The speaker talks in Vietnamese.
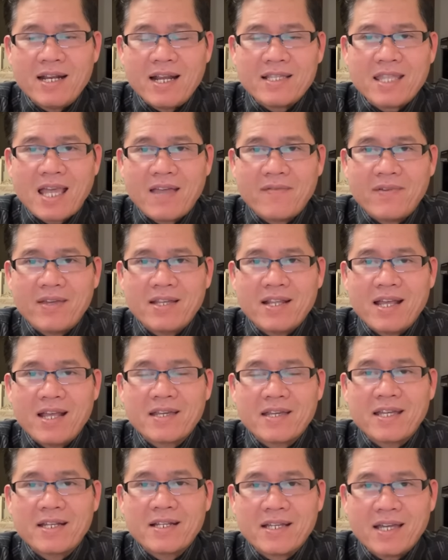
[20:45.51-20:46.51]
là tại vì là
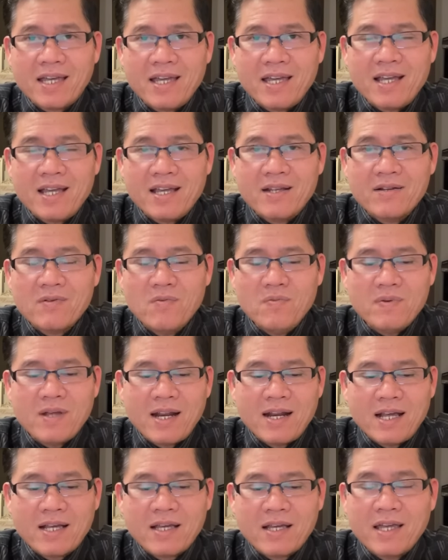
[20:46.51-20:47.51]
kiện ké đúng
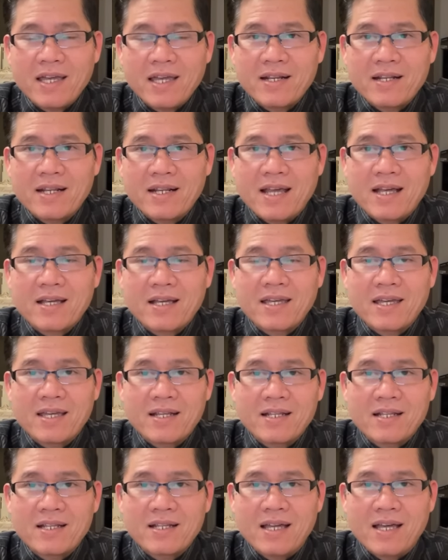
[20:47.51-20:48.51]
là là kiện là
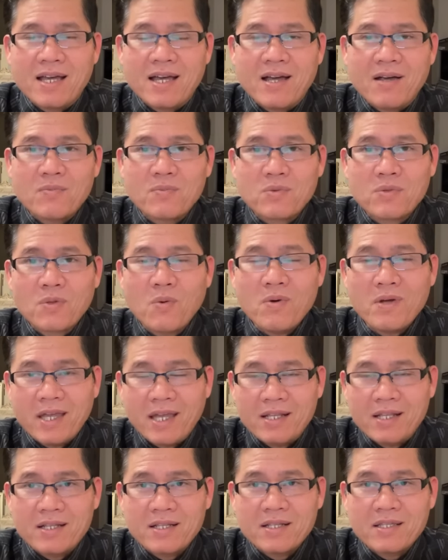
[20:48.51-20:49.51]
kiện là ông Tú
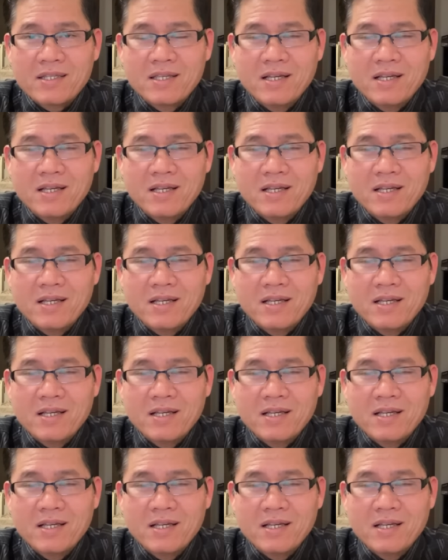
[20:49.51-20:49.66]
kiện